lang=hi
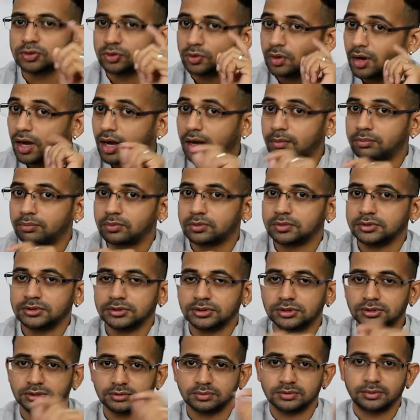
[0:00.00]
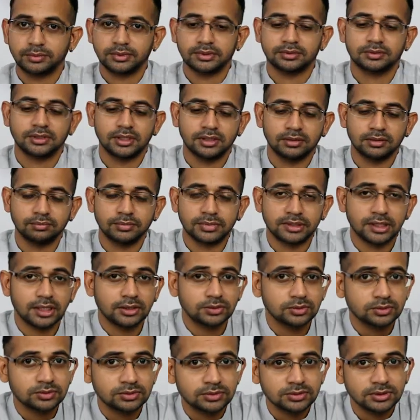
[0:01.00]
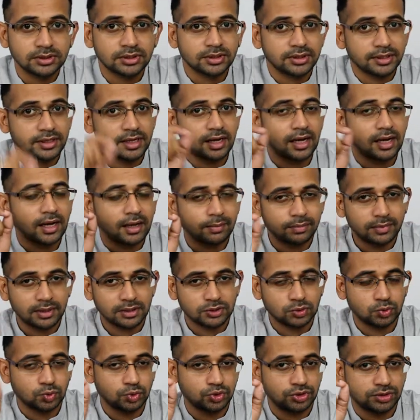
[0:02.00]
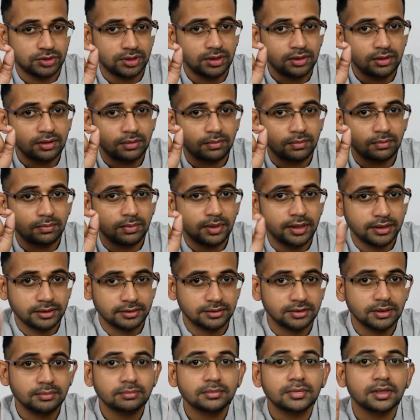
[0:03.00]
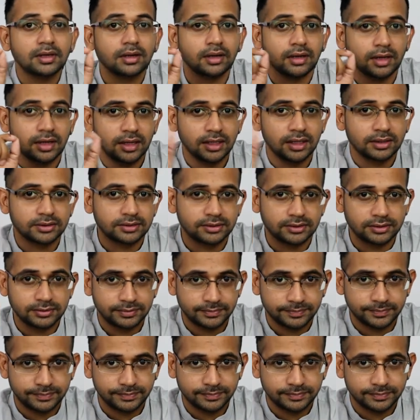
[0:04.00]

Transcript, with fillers: तो आपको ये चीज़ मैं बता दूँ कि आपका सोचना एकदम गलत है